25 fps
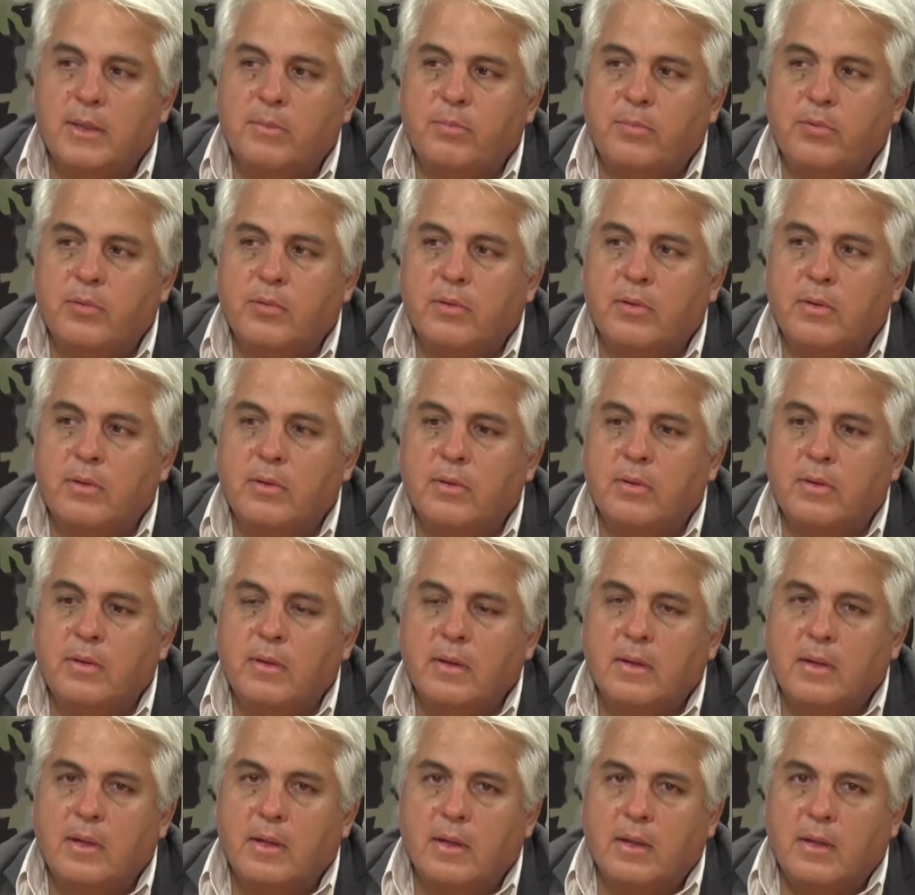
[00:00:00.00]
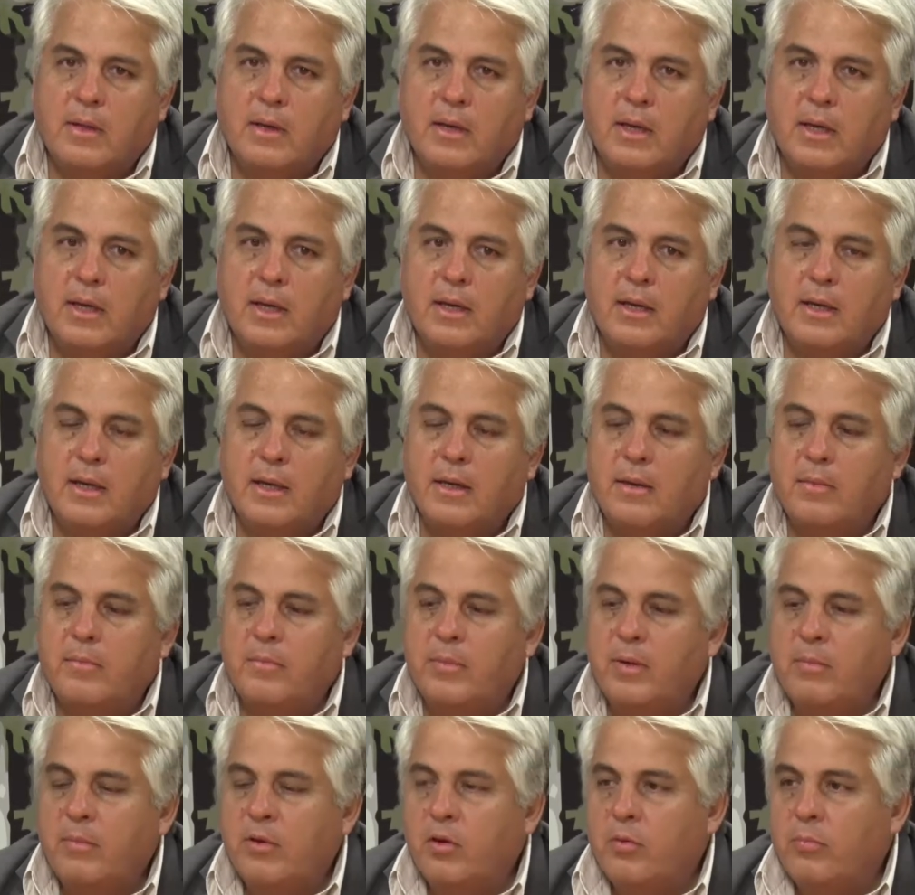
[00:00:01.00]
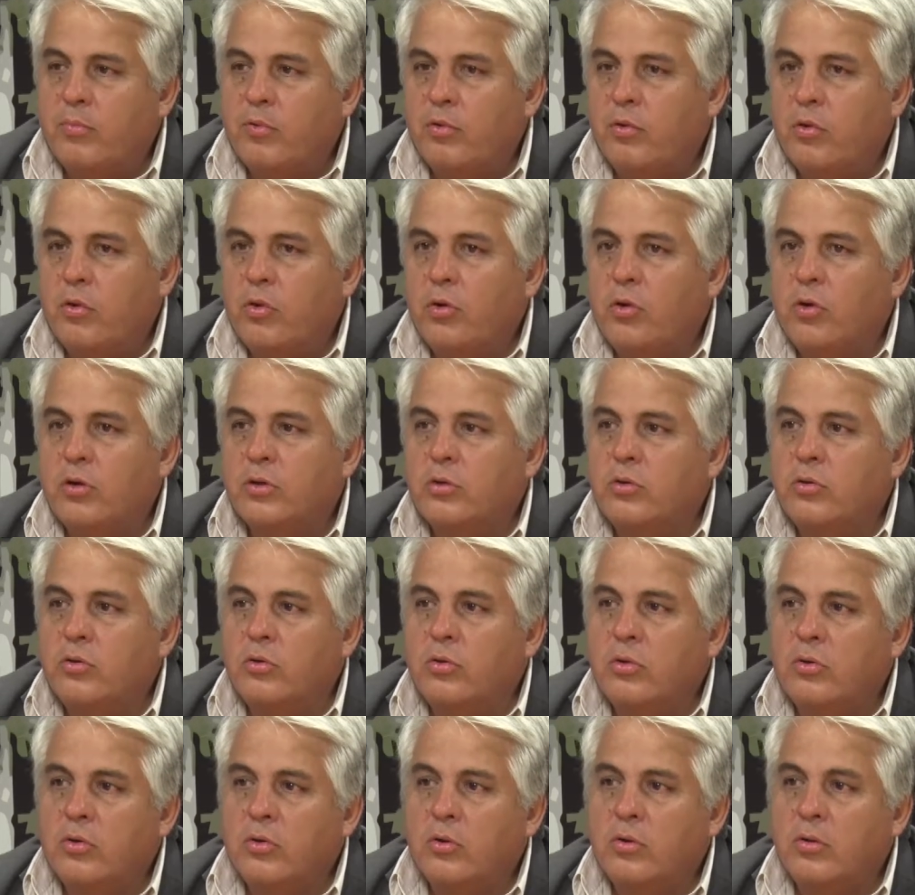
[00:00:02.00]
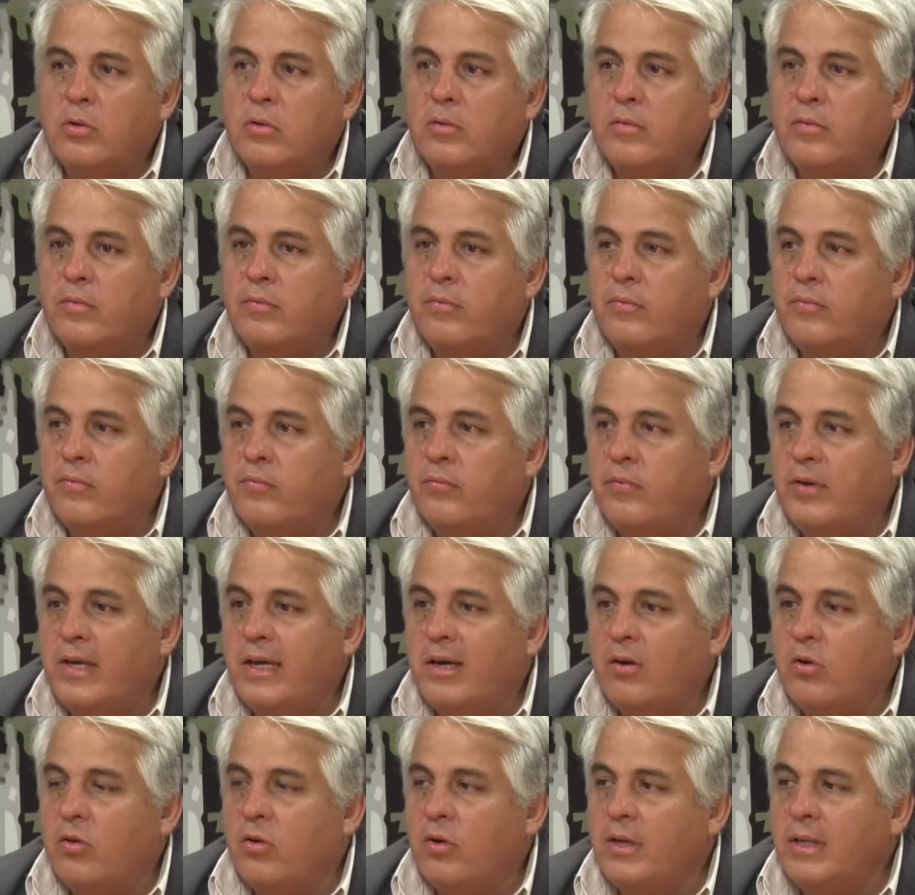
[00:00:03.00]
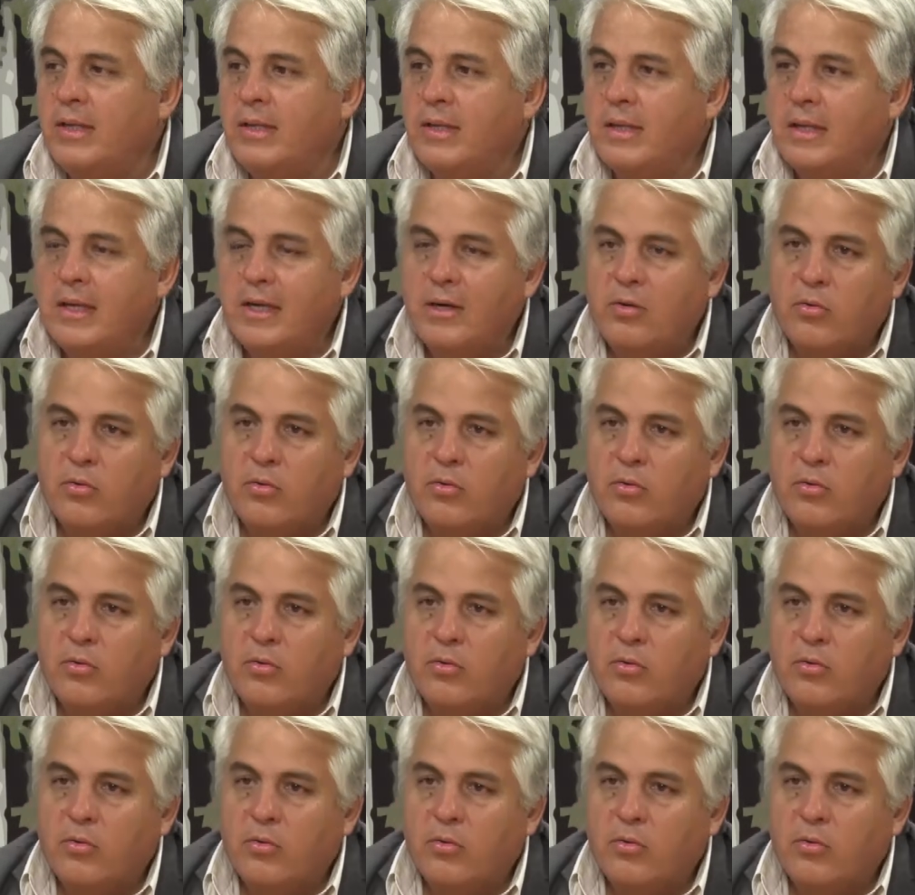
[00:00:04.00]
por, eh, primero por los costos fijos internos